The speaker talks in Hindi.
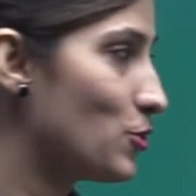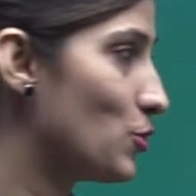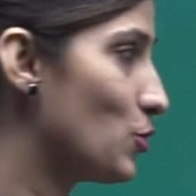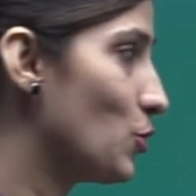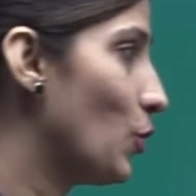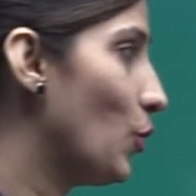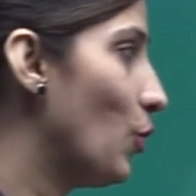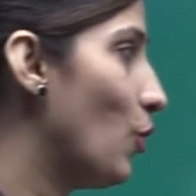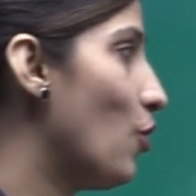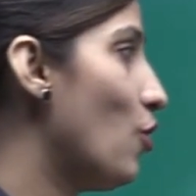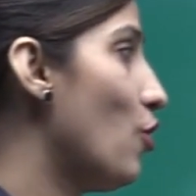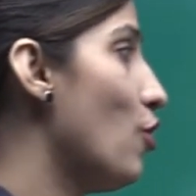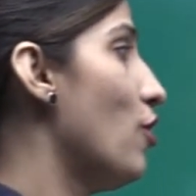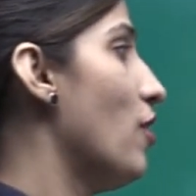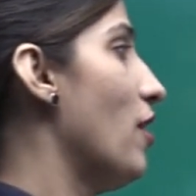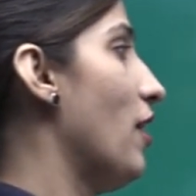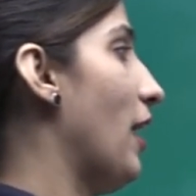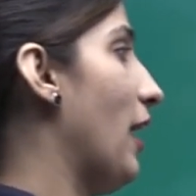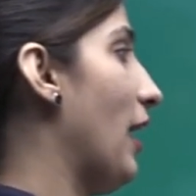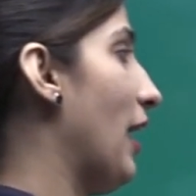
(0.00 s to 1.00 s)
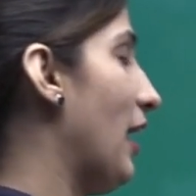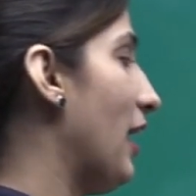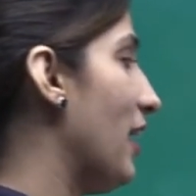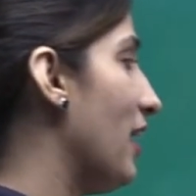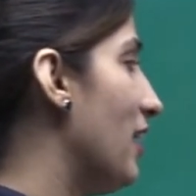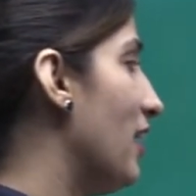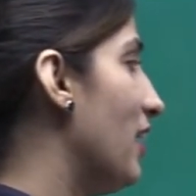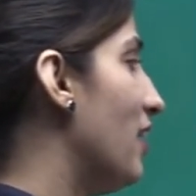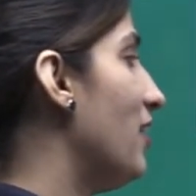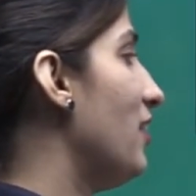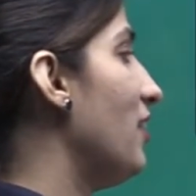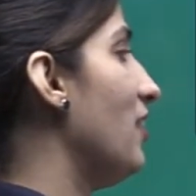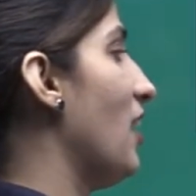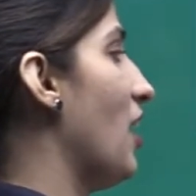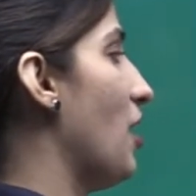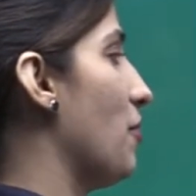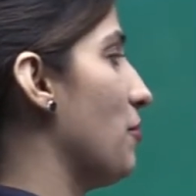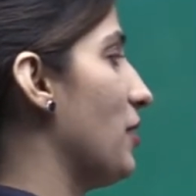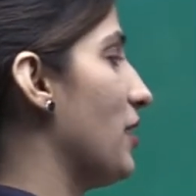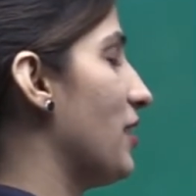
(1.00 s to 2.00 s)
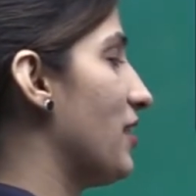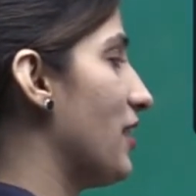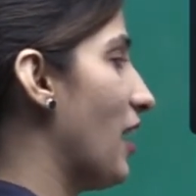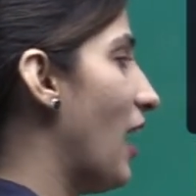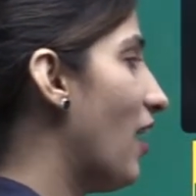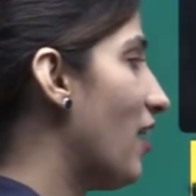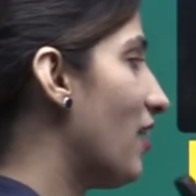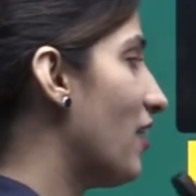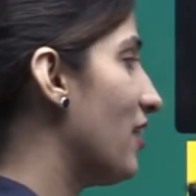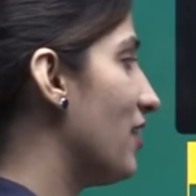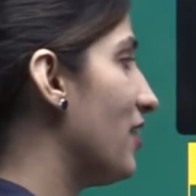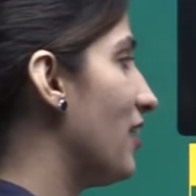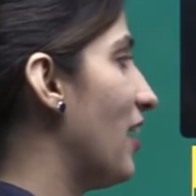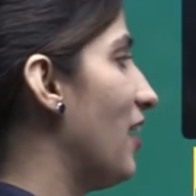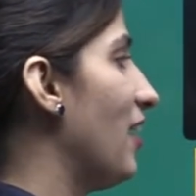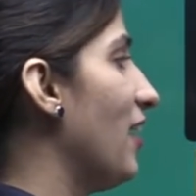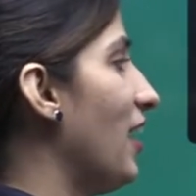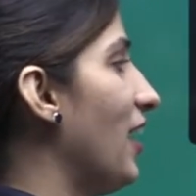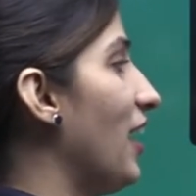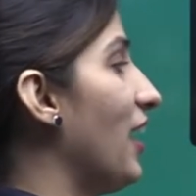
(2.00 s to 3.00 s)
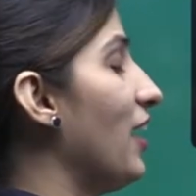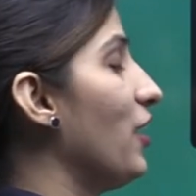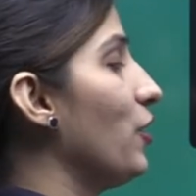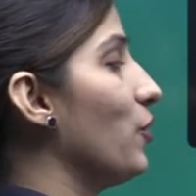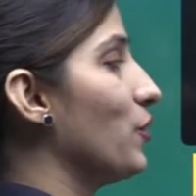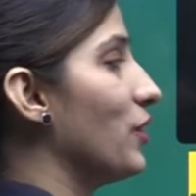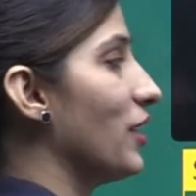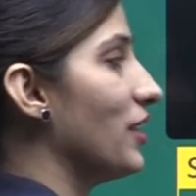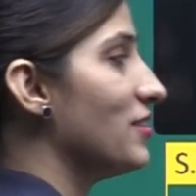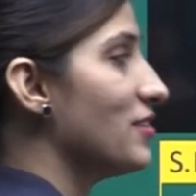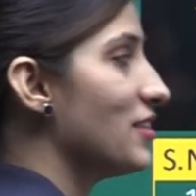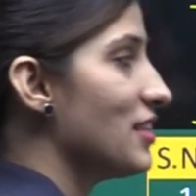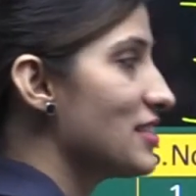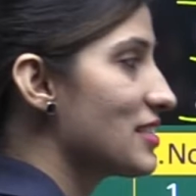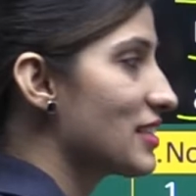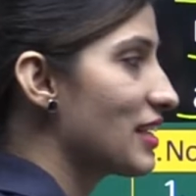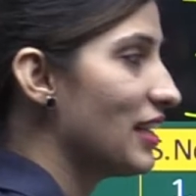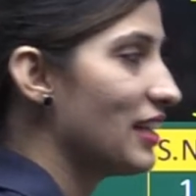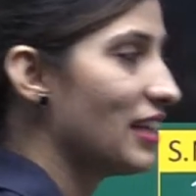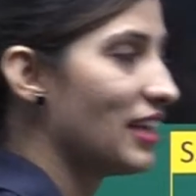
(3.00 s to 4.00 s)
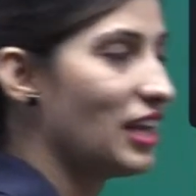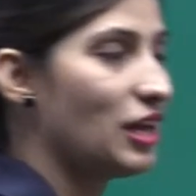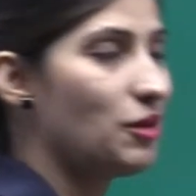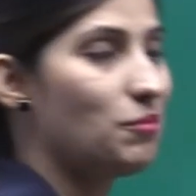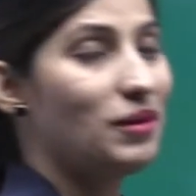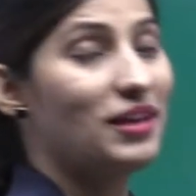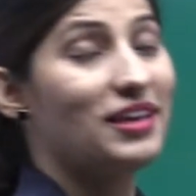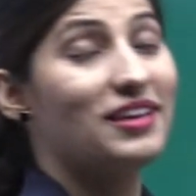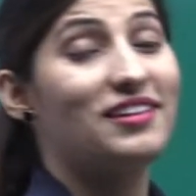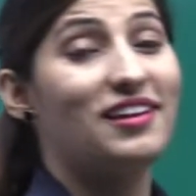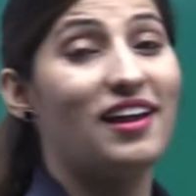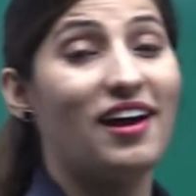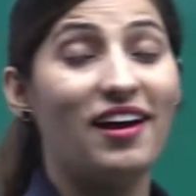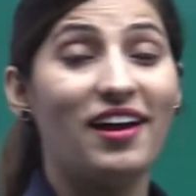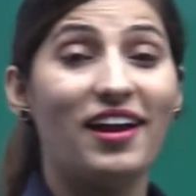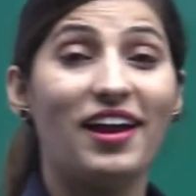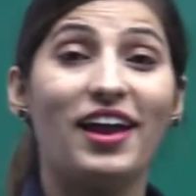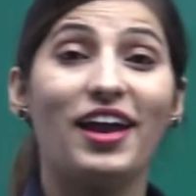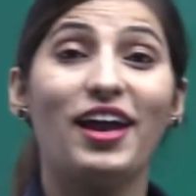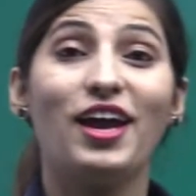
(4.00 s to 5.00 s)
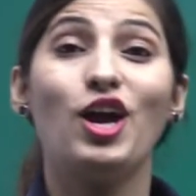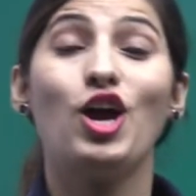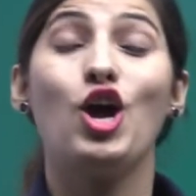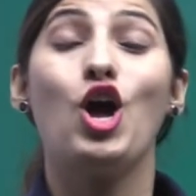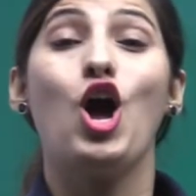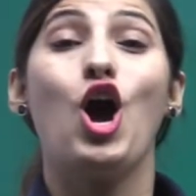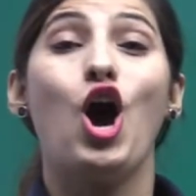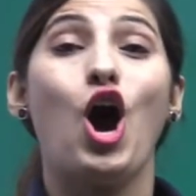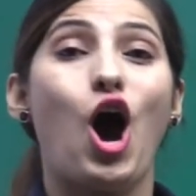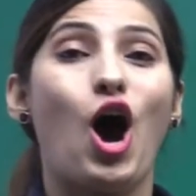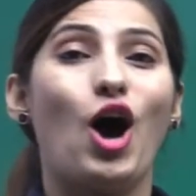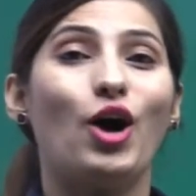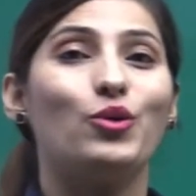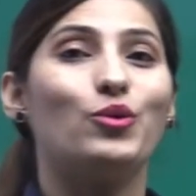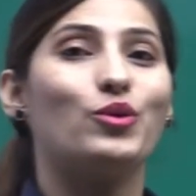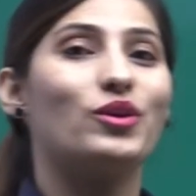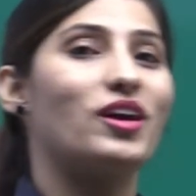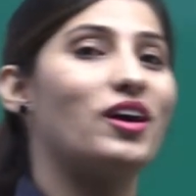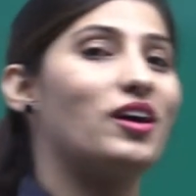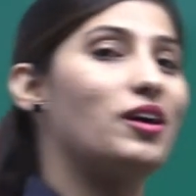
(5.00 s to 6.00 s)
सो हेयर हमें क्या करना है यूटेंसिल्स का नेम लिखना है और उनका